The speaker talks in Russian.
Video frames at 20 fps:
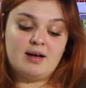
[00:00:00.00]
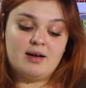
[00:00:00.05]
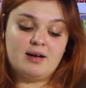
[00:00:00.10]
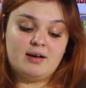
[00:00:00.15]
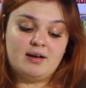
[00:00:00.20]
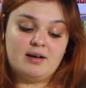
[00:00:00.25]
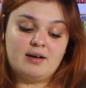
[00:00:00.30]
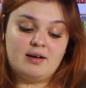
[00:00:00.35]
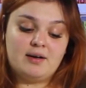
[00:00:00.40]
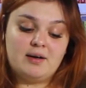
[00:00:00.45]

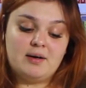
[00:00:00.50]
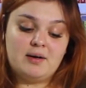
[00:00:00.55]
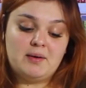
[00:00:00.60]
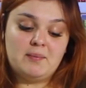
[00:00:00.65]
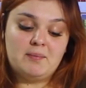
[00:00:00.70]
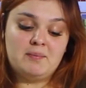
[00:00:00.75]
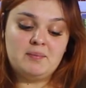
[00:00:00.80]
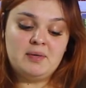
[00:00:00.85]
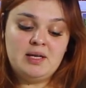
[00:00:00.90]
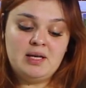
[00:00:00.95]
Э,
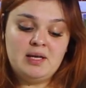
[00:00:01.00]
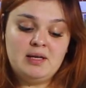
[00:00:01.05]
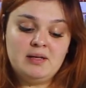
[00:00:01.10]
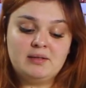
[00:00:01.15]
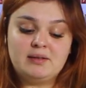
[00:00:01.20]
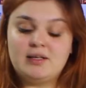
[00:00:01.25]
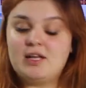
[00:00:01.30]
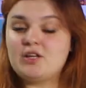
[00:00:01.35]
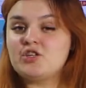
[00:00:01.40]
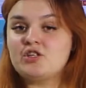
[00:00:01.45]
мы
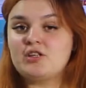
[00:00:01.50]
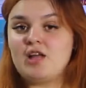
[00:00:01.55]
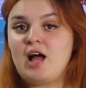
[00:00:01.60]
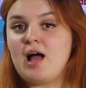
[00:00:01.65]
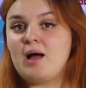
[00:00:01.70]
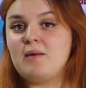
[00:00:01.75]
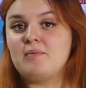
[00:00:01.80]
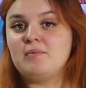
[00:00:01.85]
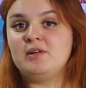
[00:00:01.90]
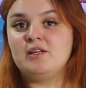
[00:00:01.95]

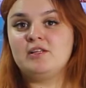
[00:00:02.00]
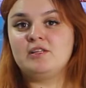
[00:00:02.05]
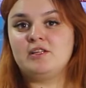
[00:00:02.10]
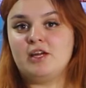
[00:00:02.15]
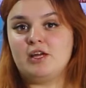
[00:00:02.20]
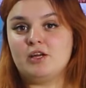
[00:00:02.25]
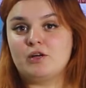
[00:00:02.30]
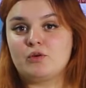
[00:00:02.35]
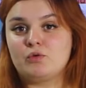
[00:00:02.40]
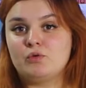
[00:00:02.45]
начинаем
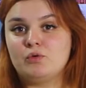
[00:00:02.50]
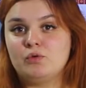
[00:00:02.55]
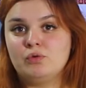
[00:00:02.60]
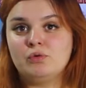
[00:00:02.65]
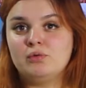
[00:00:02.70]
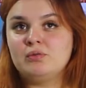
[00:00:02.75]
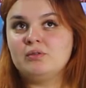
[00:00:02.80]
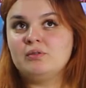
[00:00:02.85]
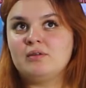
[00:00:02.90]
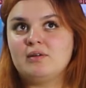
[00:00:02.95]

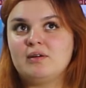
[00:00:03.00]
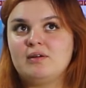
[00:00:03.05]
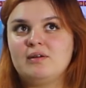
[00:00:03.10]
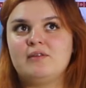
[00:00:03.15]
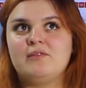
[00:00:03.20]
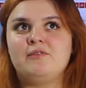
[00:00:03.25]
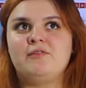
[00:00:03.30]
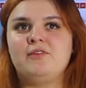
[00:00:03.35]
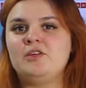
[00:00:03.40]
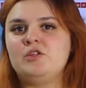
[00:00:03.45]
линейку
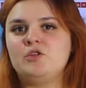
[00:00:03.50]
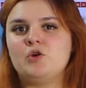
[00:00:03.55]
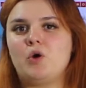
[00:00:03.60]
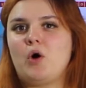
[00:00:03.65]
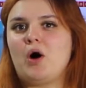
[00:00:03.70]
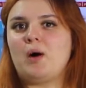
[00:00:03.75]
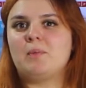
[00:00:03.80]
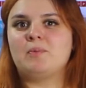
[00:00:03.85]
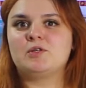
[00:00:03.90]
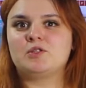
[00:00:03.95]

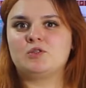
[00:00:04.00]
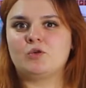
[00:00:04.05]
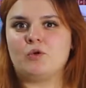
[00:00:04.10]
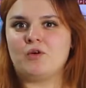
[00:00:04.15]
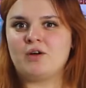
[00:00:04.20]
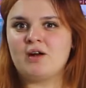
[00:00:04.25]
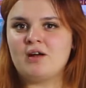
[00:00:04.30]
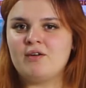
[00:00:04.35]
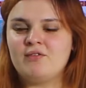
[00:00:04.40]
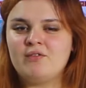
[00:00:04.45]

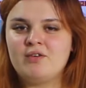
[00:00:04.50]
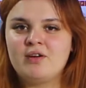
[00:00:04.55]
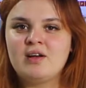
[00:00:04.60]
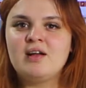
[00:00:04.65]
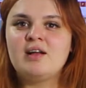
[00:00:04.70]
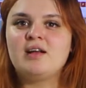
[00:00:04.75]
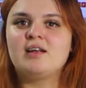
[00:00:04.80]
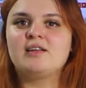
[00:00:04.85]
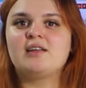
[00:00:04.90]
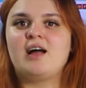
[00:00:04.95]
видеообзоров
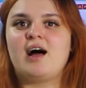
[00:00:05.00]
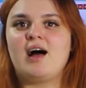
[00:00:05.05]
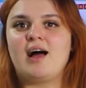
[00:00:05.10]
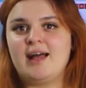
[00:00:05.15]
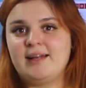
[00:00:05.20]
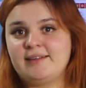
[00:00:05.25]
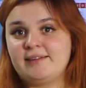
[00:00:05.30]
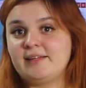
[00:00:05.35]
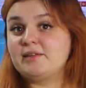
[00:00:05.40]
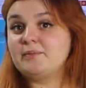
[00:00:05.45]
на
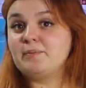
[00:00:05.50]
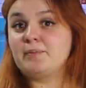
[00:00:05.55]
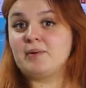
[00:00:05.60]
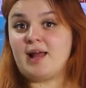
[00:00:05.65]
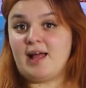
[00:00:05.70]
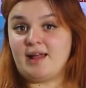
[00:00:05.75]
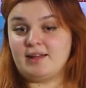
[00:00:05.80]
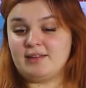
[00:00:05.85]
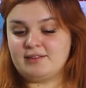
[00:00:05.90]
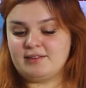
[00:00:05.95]
этот
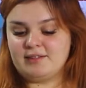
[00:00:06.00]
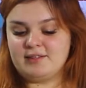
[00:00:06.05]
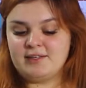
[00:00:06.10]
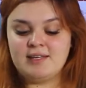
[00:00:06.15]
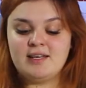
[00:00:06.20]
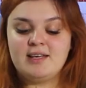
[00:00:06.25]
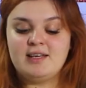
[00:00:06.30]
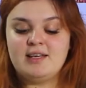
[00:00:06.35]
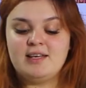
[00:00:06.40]
бренд.